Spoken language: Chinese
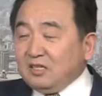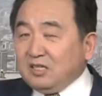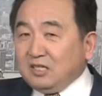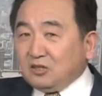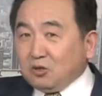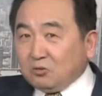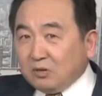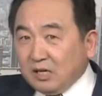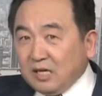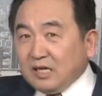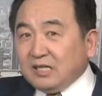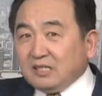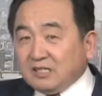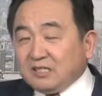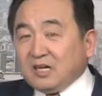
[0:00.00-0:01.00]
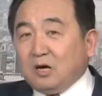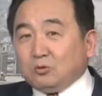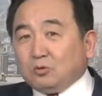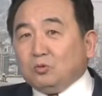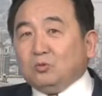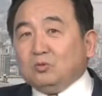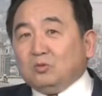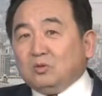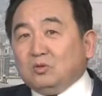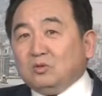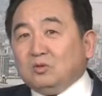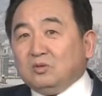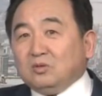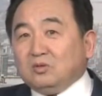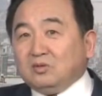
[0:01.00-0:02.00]
你从利益的角度，
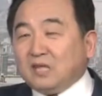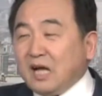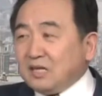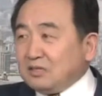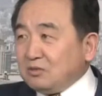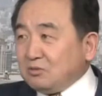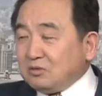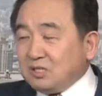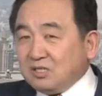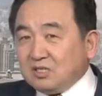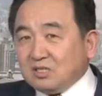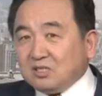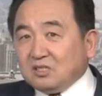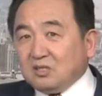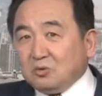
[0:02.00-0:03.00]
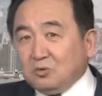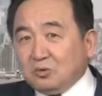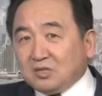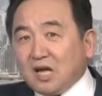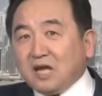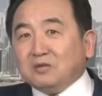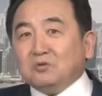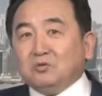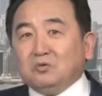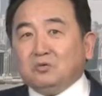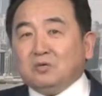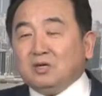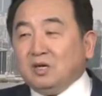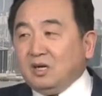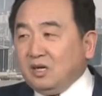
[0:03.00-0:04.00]
那就是色欲贪欲，
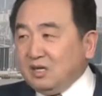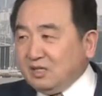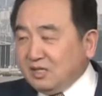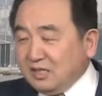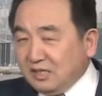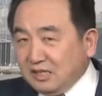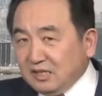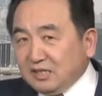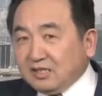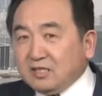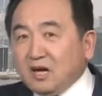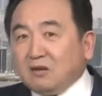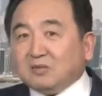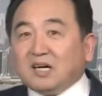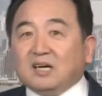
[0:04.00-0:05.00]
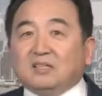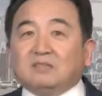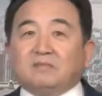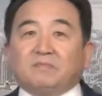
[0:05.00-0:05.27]
你一定要它。